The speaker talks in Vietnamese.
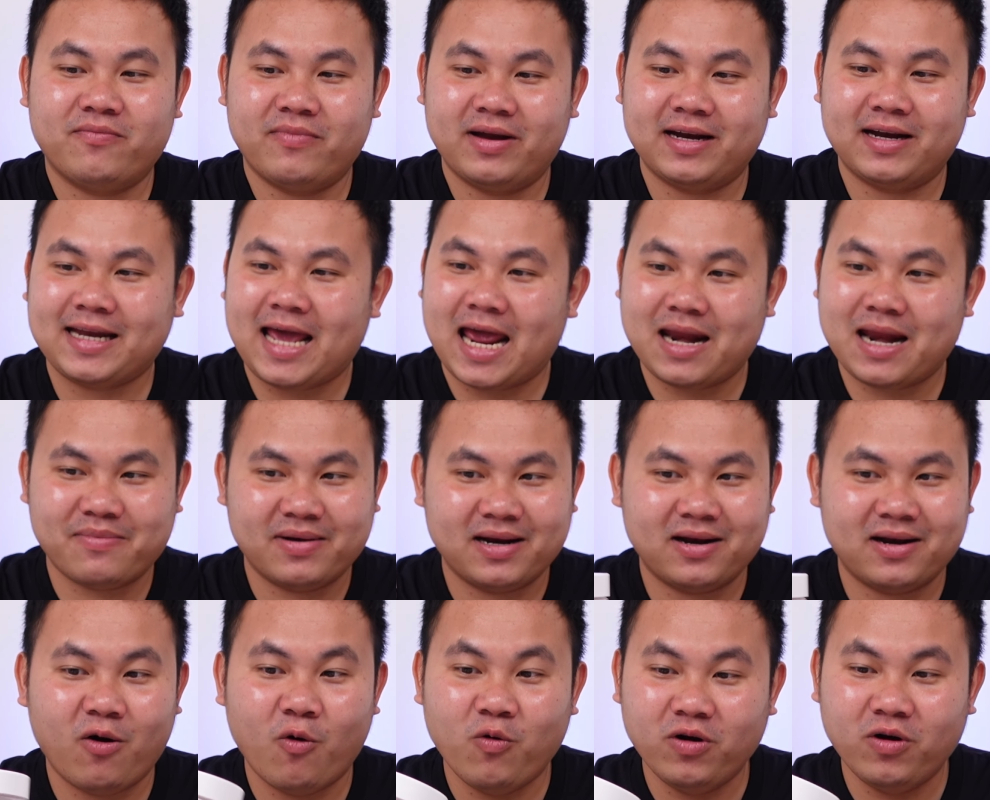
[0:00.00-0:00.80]
Mình test
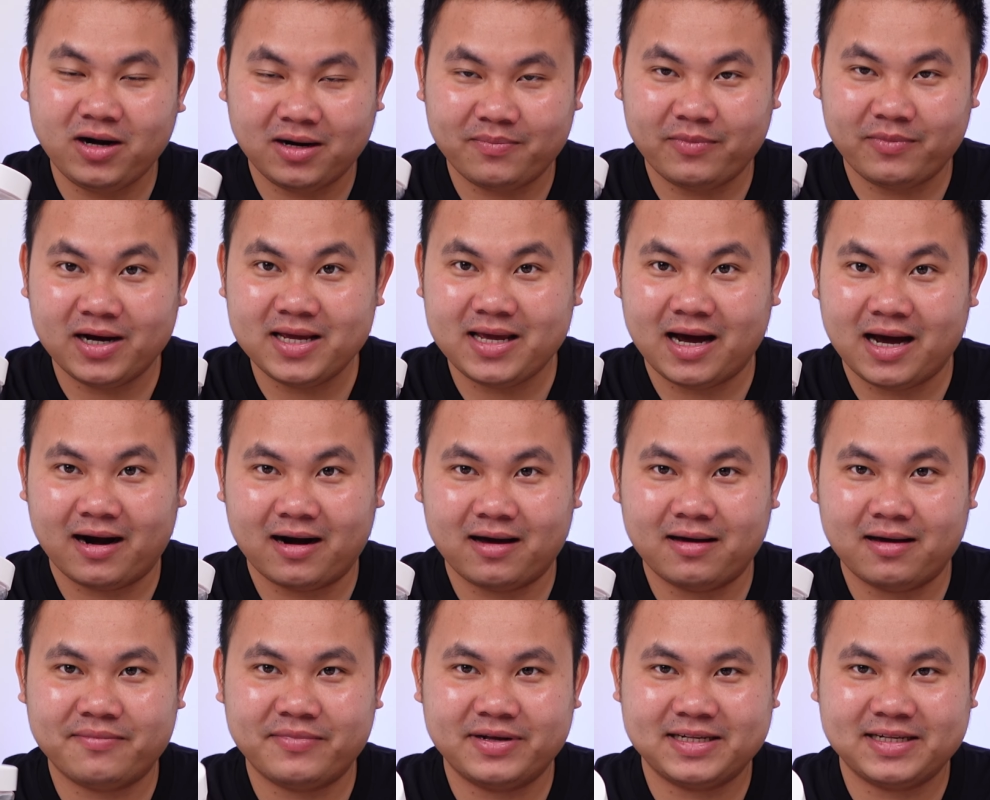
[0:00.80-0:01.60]
mình uống bữa giờ rồi,
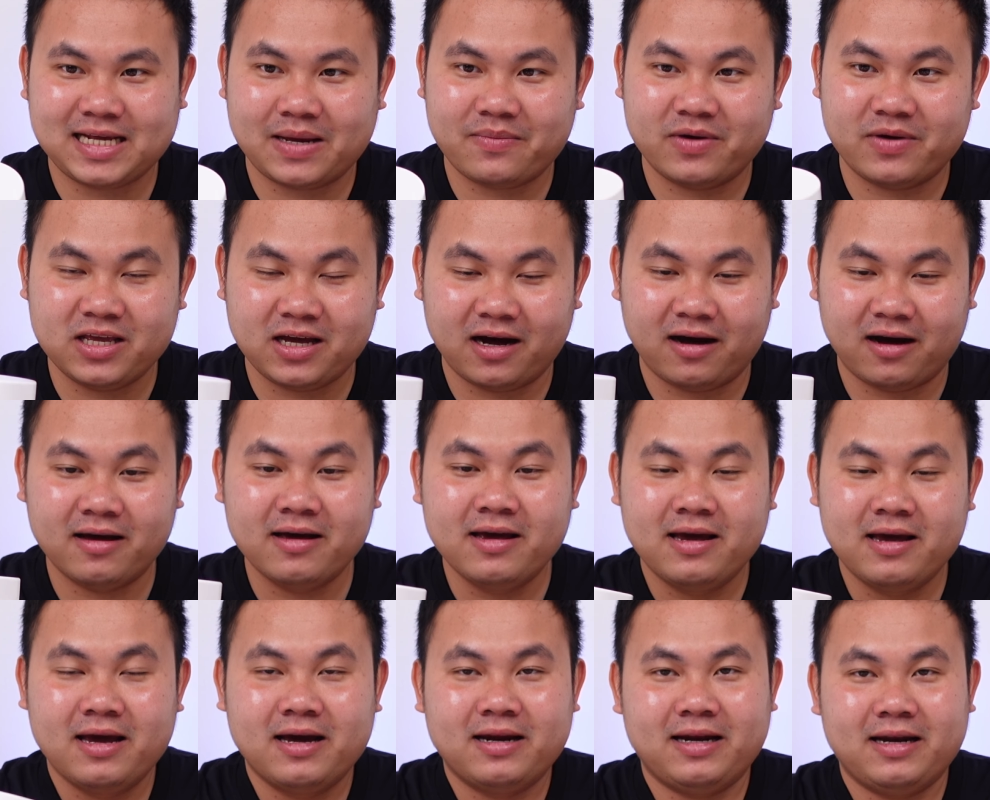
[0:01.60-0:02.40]
mình xay bữa giờ
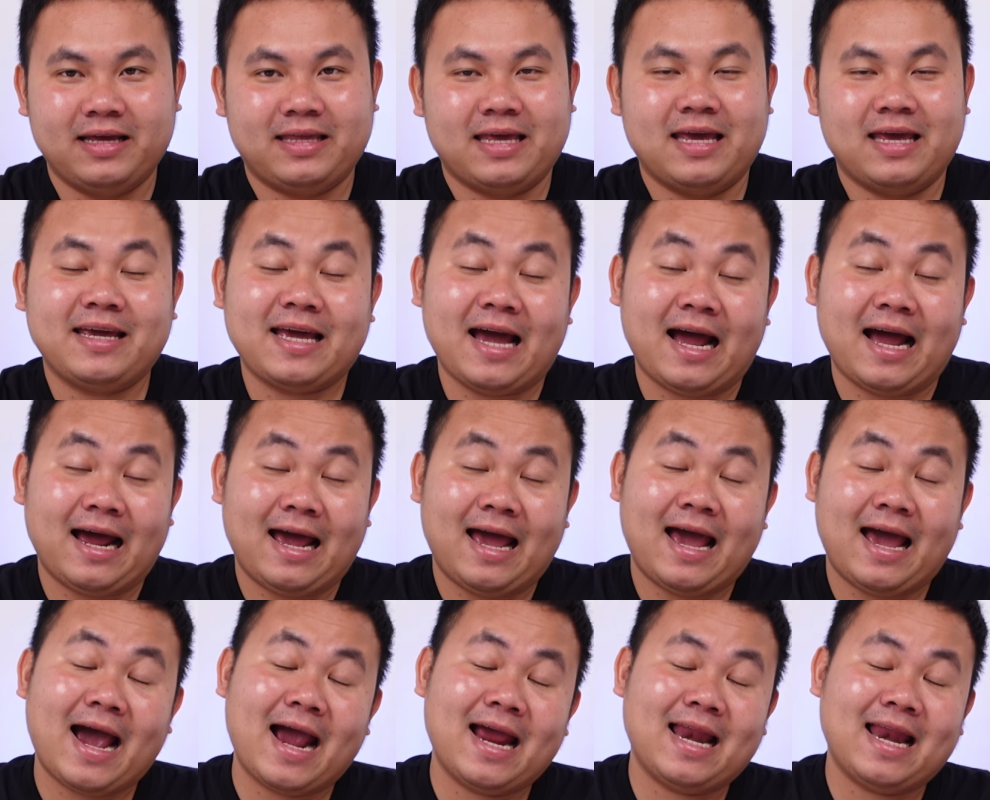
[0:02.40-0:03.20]
thì chỉ cần
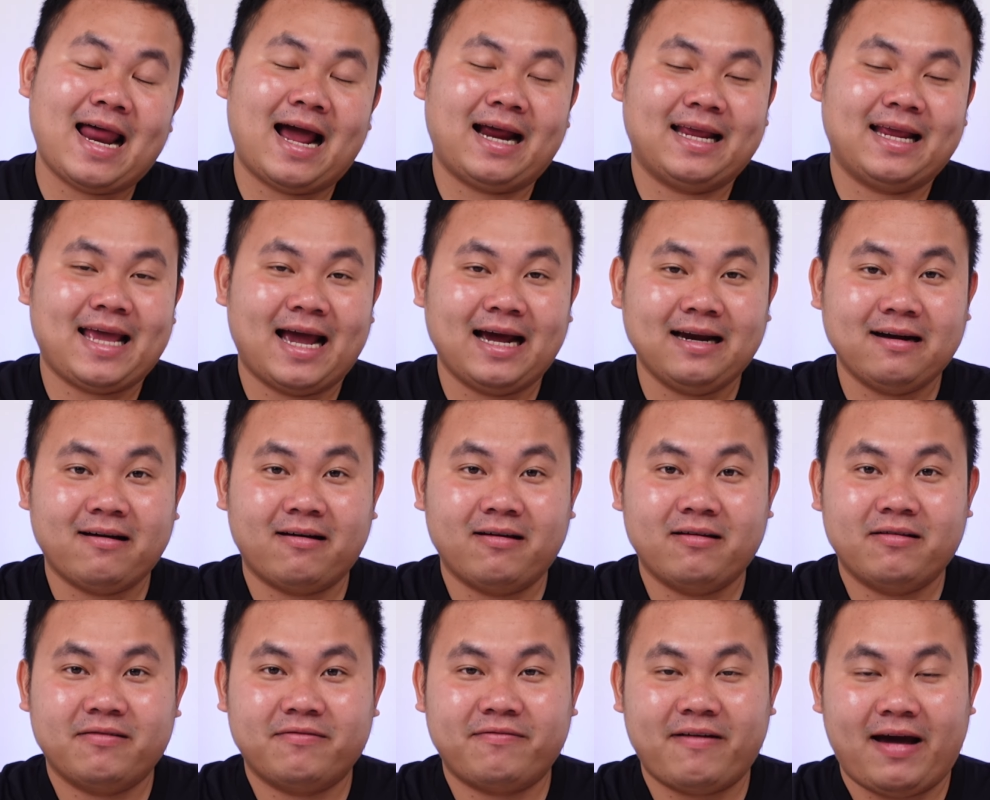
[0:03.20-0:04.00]
2 lần ngắn
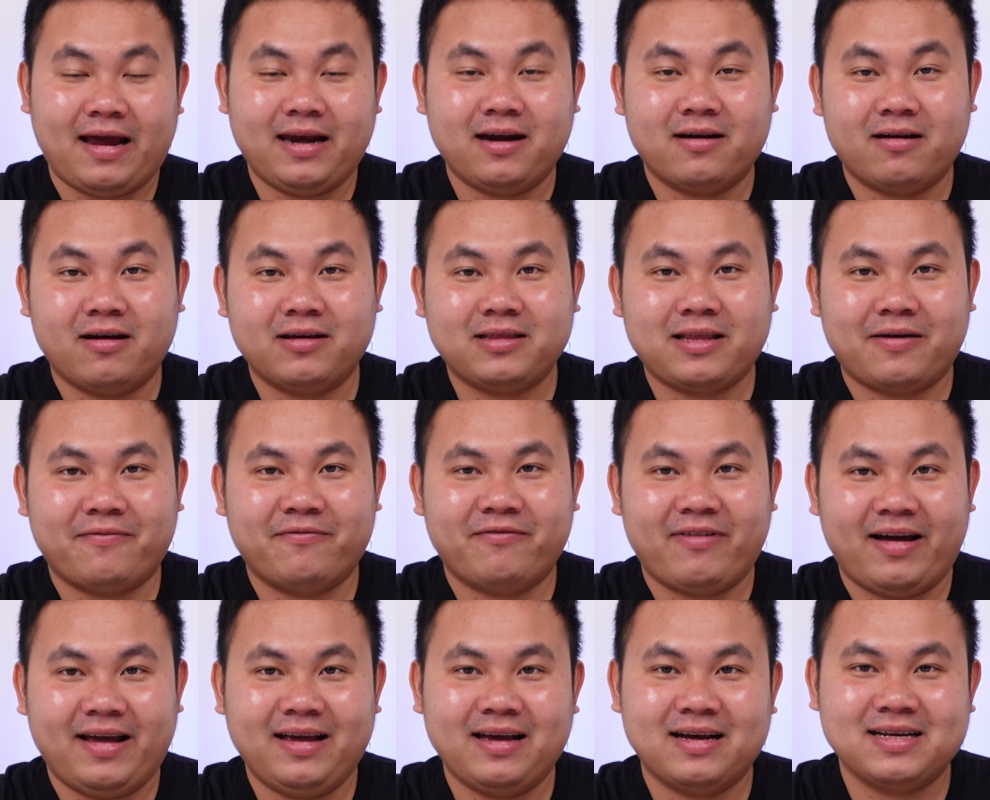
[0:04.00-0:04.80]
thôi, phải nó đó tầm
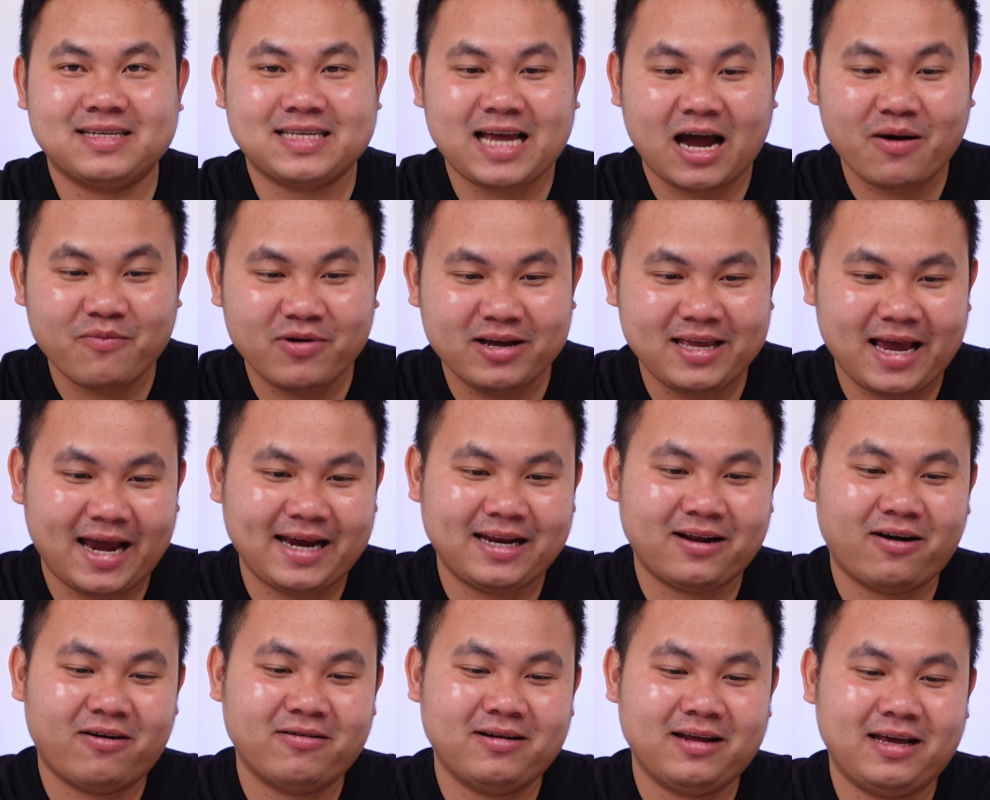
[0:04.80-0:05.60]
khoảng cỡ 60 giây
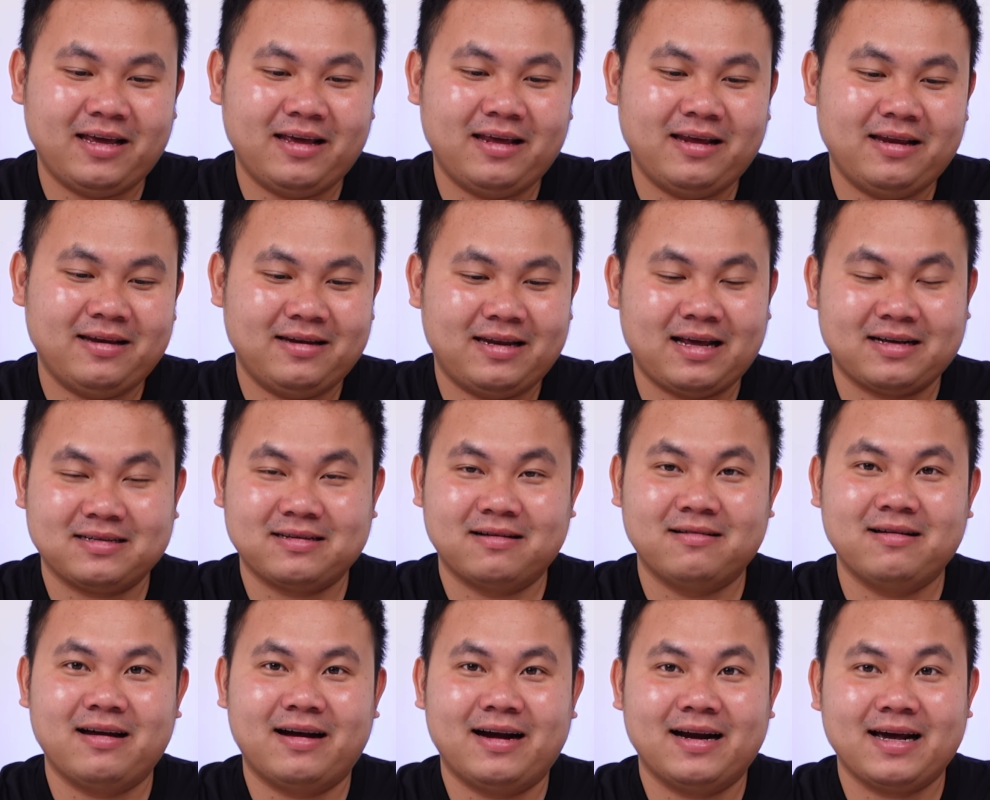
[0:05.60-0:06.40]
thôi thì thật
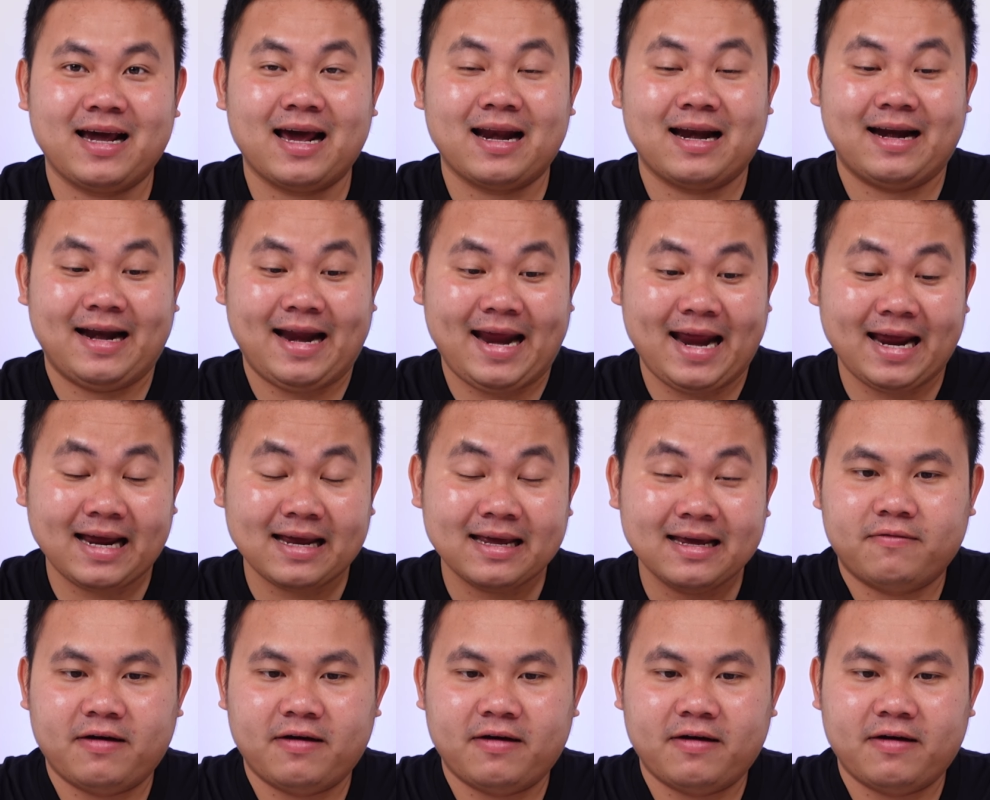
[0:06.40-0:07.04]
sự là nó rất là nét.